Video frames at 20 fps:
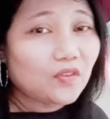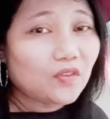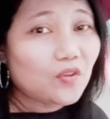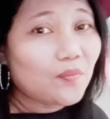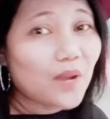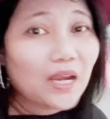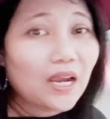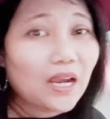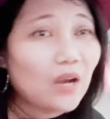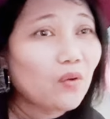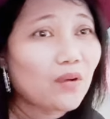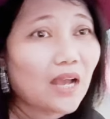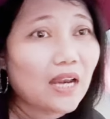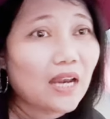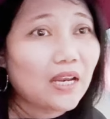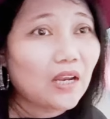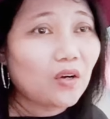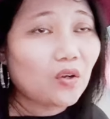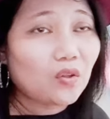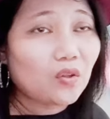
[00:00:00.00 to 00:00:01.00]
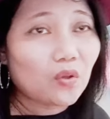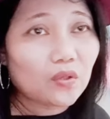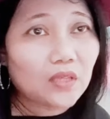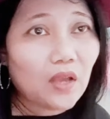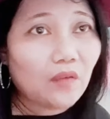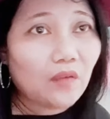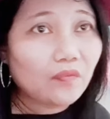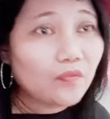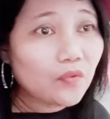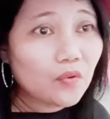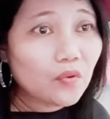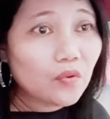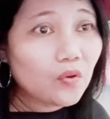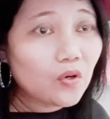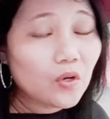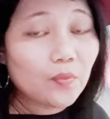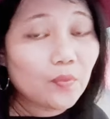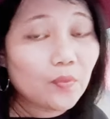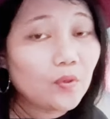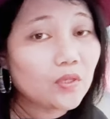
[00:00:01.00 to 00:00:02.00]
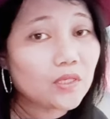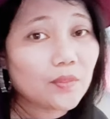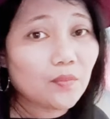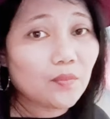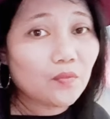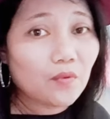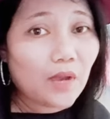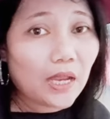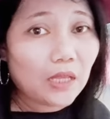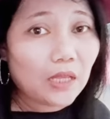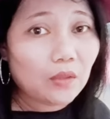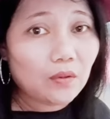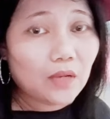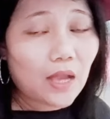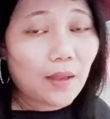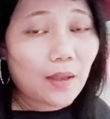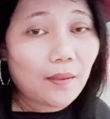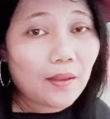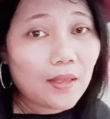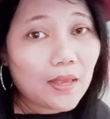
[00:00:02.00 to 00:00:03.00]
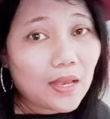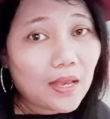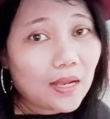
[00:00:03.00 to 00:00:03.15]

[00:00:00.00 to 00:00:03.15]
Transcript: coba kalau kalian nontonnya full full semua itu nggak